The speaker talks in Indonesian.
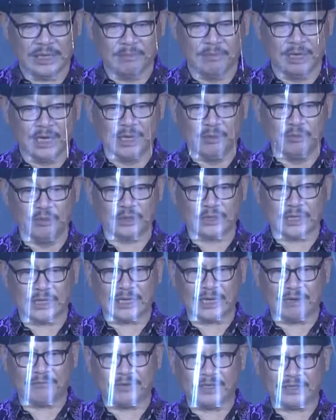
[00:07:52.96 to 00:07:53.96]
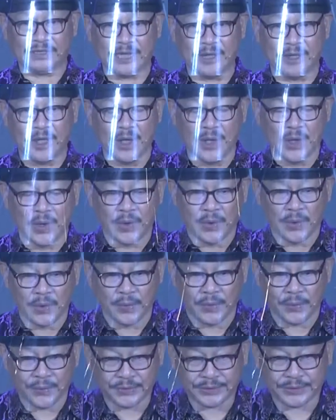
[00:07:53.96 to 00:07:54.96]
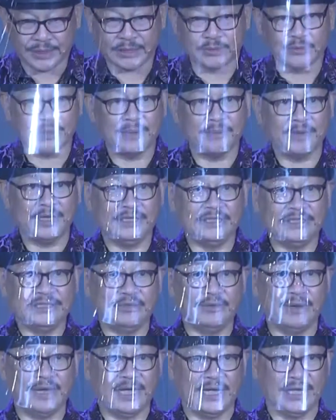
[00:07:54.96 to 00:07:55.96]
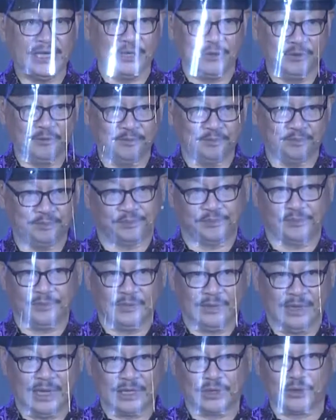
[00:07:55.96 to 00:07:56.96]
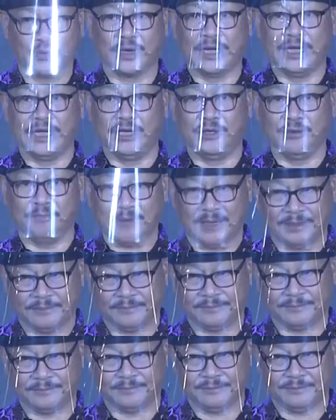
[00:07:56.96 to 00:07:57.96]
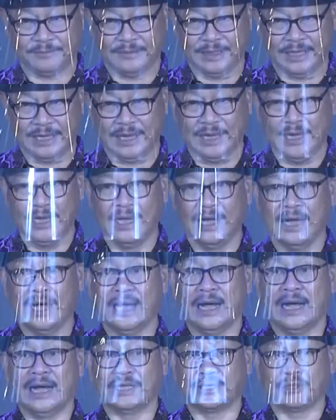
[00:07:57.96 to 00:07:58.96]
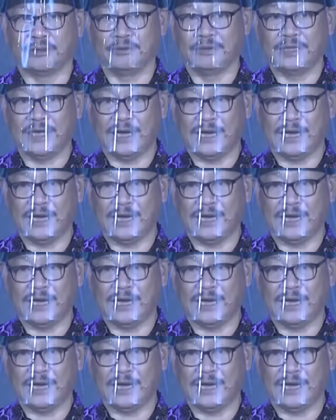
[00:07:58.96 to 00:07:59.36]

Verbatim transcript: dia menghembuskan nafasnya itu namanya jiwa yang hidup atau kehidupan ya atau